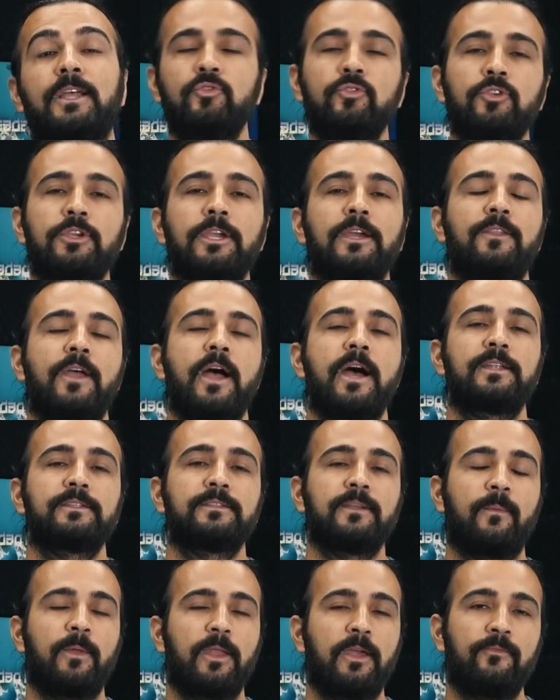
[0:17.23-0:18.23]
Türkiye'de her
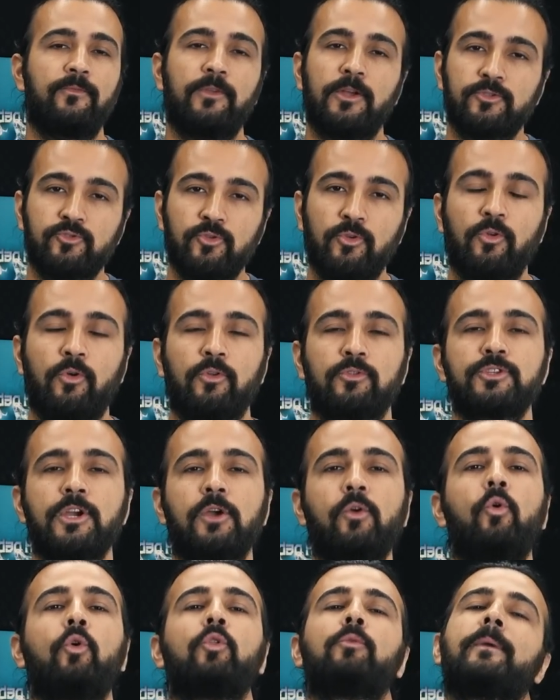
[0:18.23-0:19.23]
zaman enflasyon
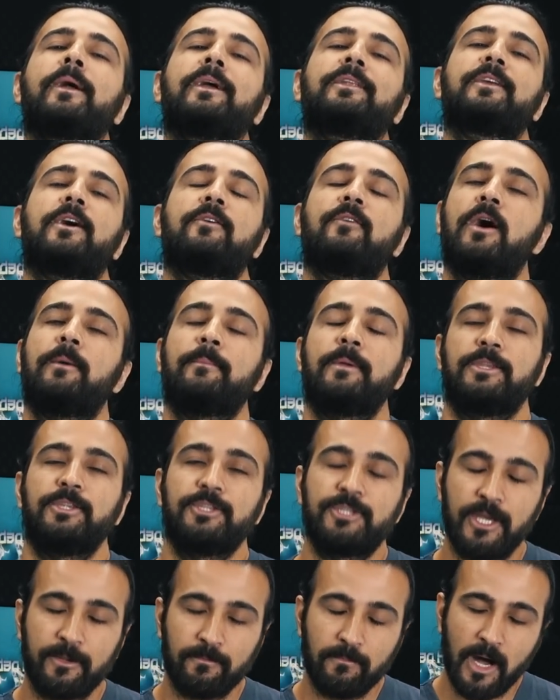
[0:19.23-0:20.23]
olacak, olmaya devam
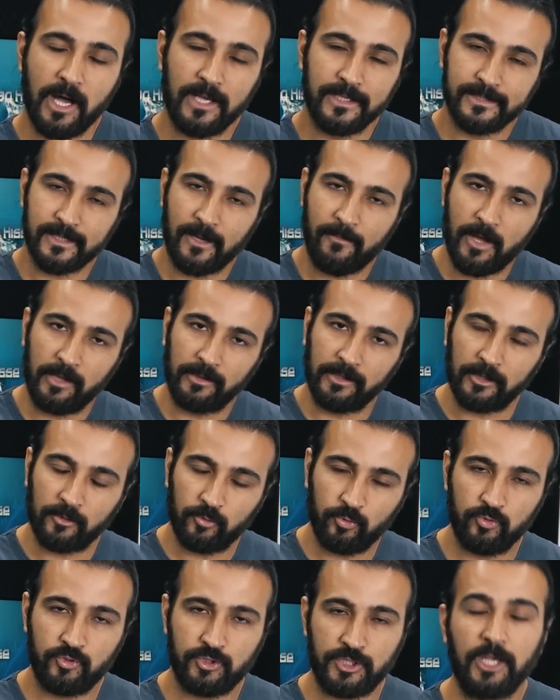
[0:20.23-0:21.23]
edecek. Bazı
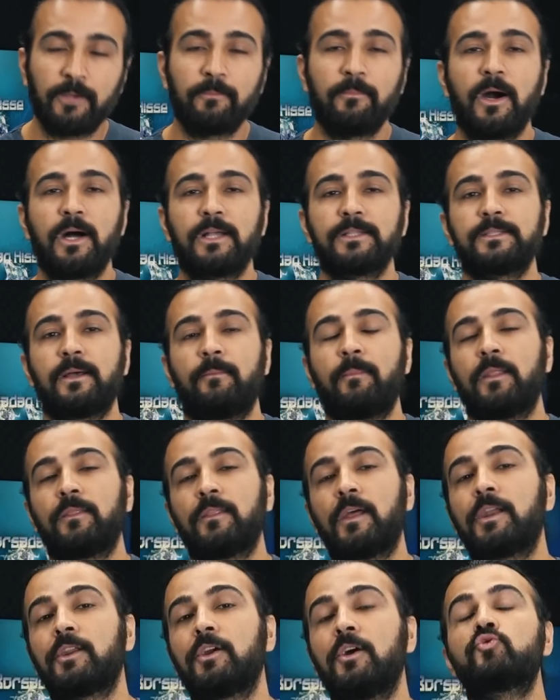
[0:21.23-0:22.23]
zamanlar düşecek, bazı
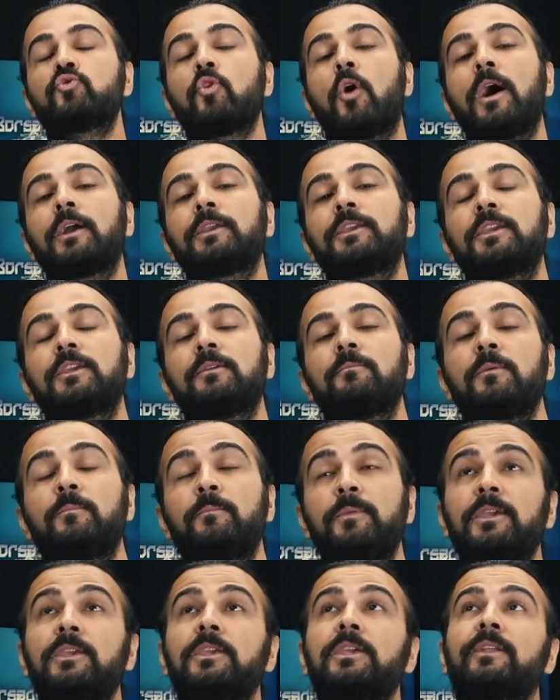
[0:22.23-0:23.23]
zamanlar şu anki
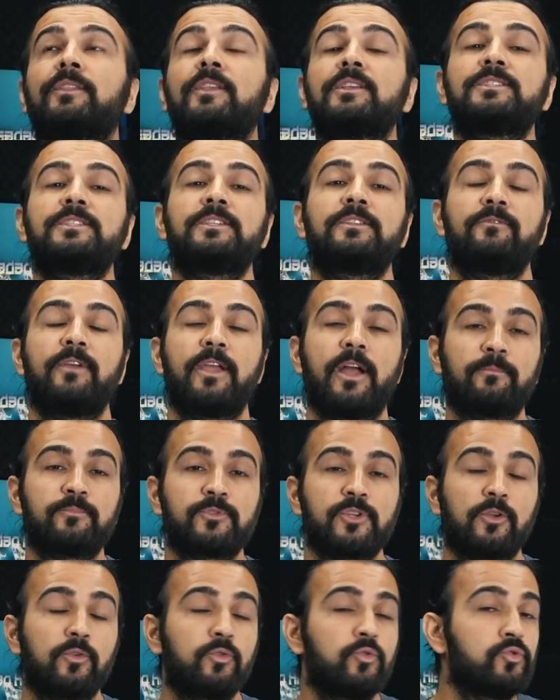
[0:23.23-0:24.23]
gibi pik ya da zirve
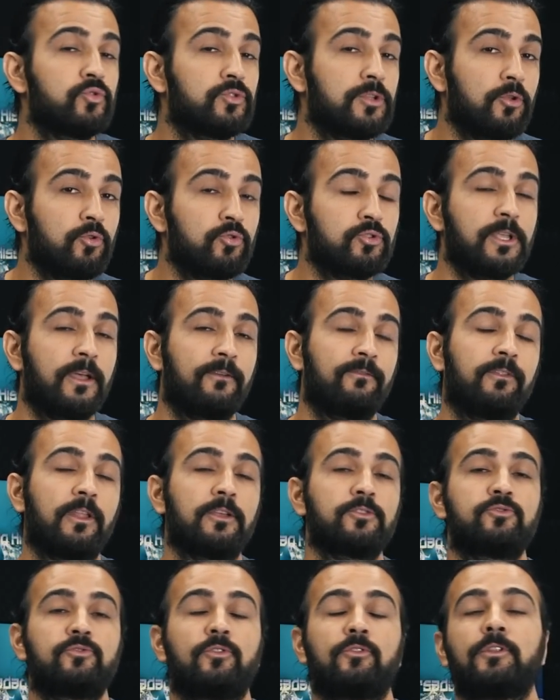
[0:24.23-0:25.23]
yapacak. %100
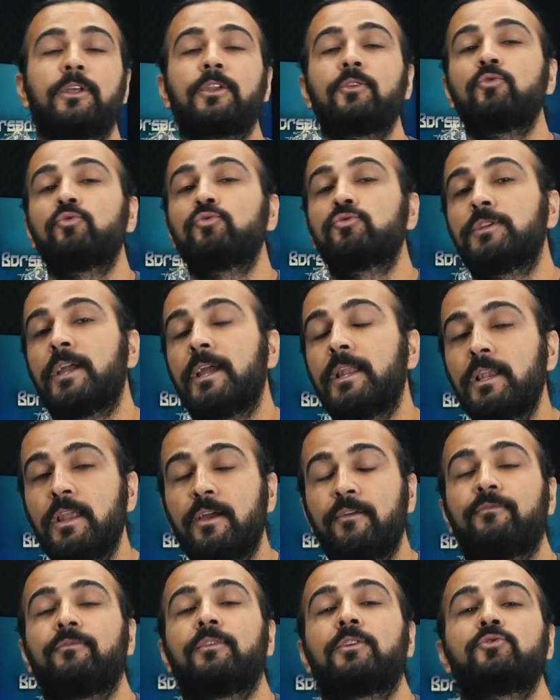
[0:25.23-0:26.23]
enflasyonları, %50
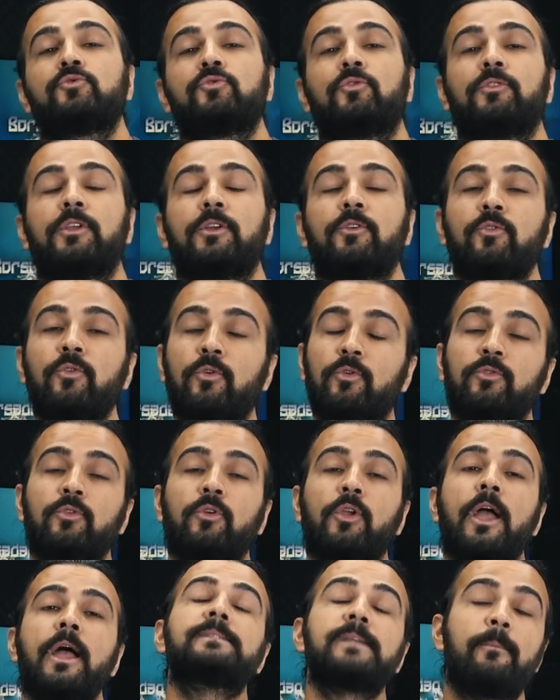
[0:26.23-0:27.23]
enflasyonları
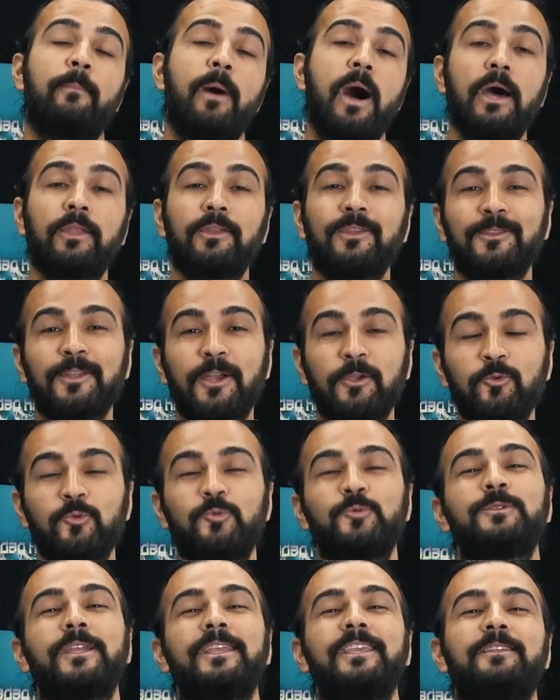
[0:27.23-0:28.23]
gördük. Zamanında
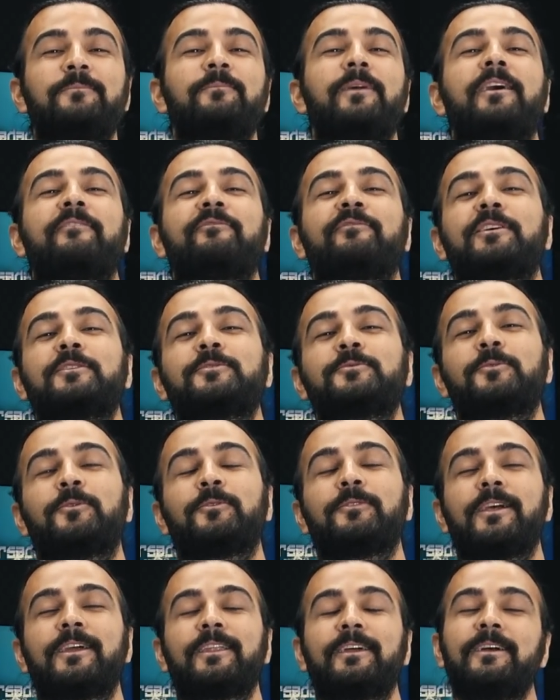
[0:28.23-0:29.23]
%20
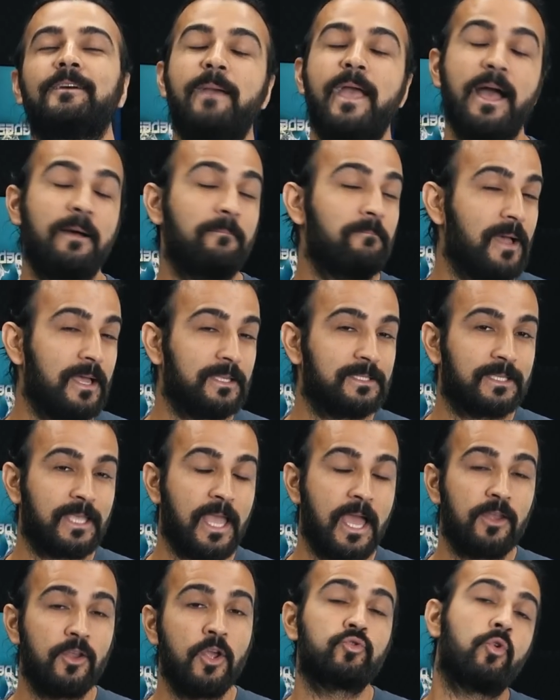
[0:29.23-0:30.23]
enflasyonları
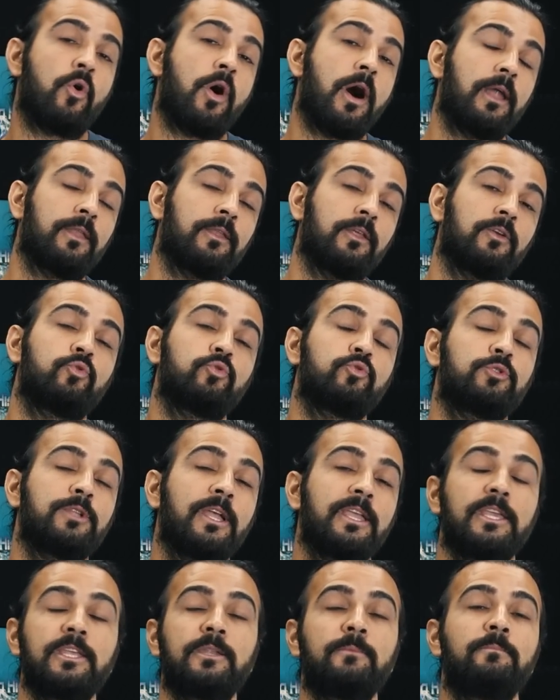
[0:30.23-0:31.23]
beğenmezken şu an
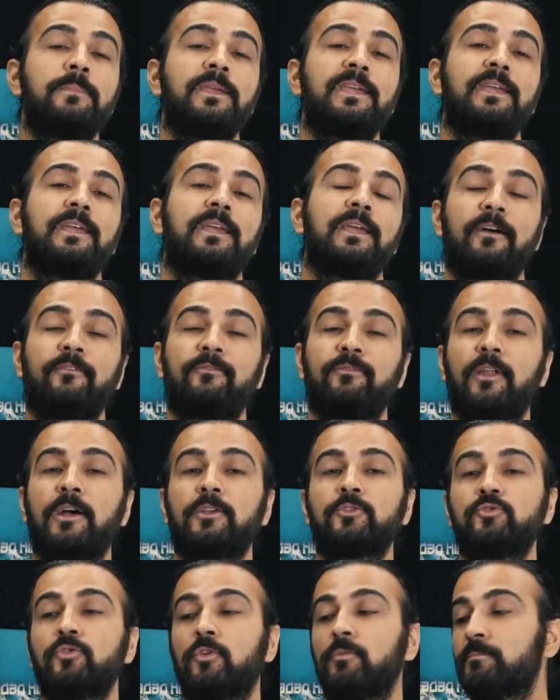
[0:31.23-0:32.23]
%20
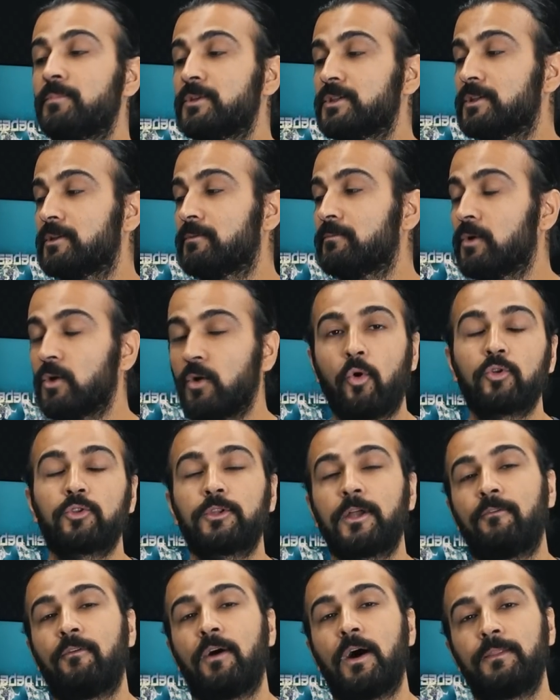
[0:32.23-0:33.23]
enflasyon bizim
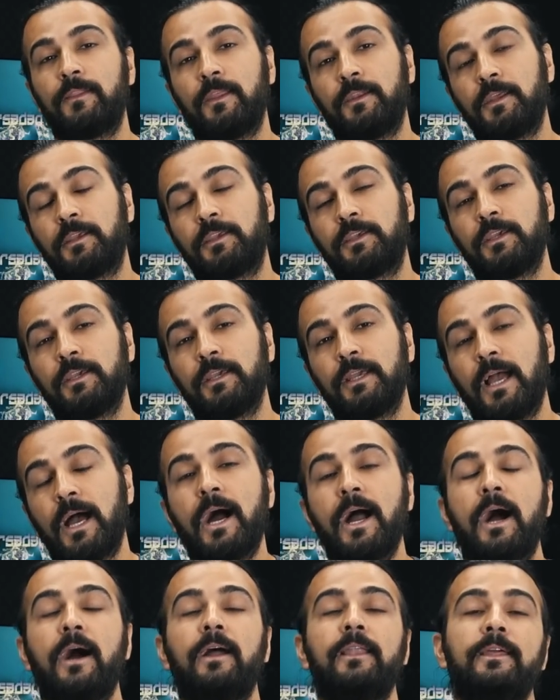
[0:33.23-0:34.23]
orta vadedeki
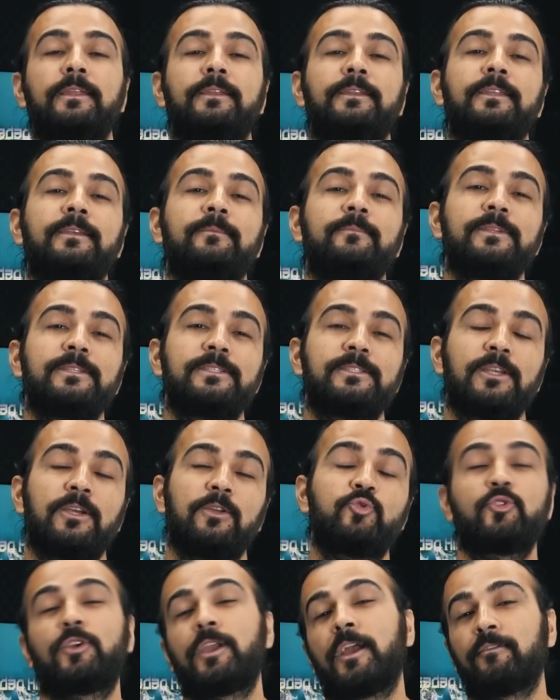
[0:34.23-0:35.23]
hayal ettiğimiz
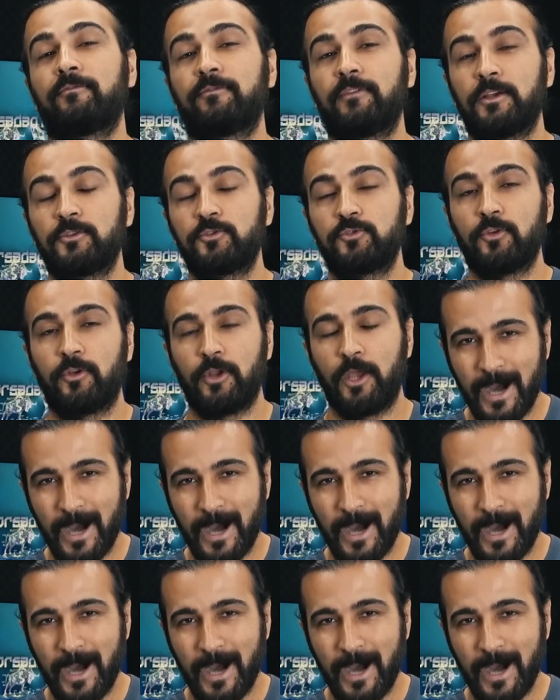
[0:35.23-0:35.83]
düşük enflasyon.